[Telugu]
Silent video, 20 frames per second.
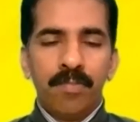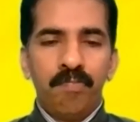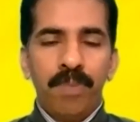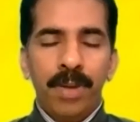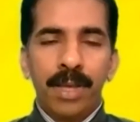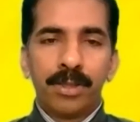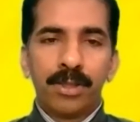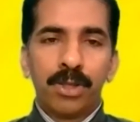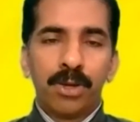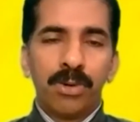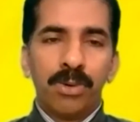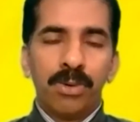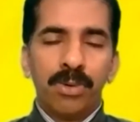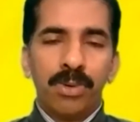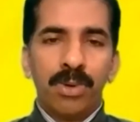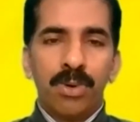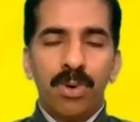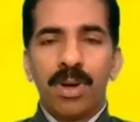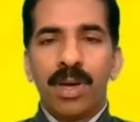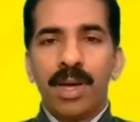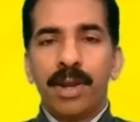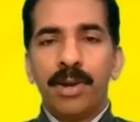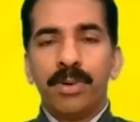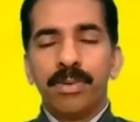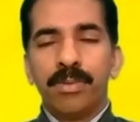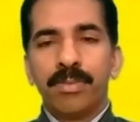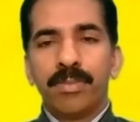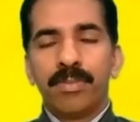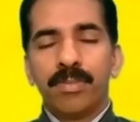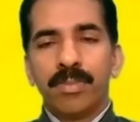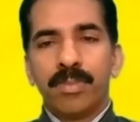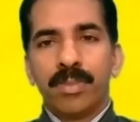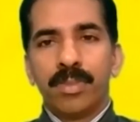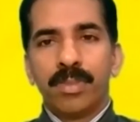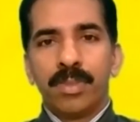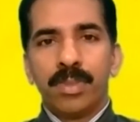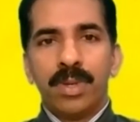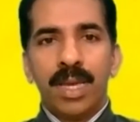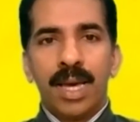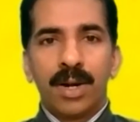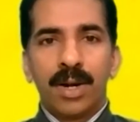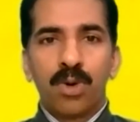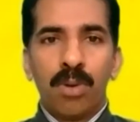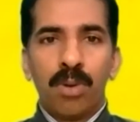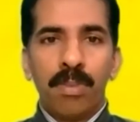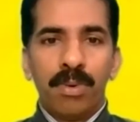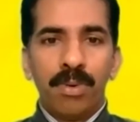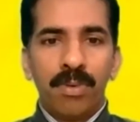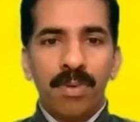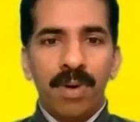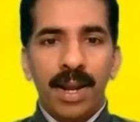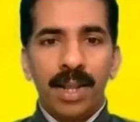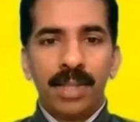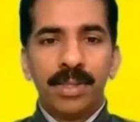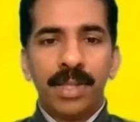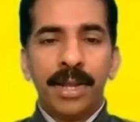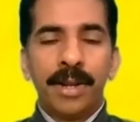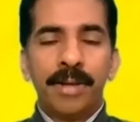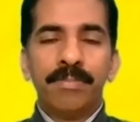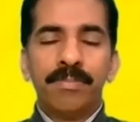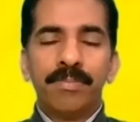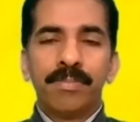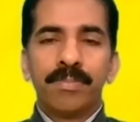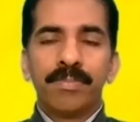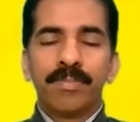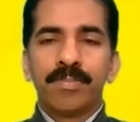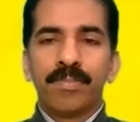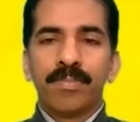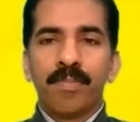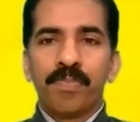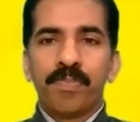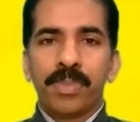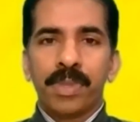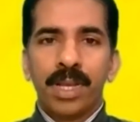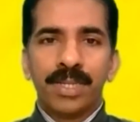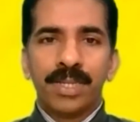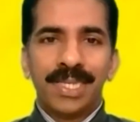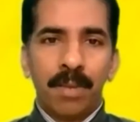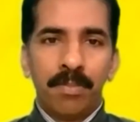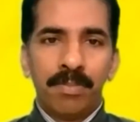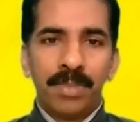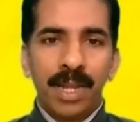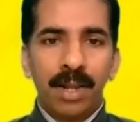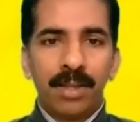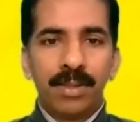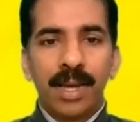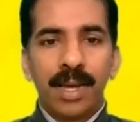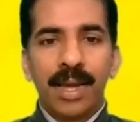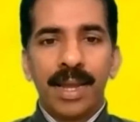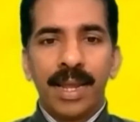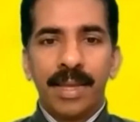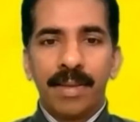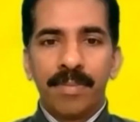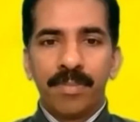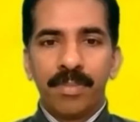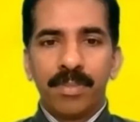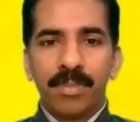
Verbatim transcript: పేతురు యోహాను యాకోబు వారందరూ సముద్రం దగ్గరే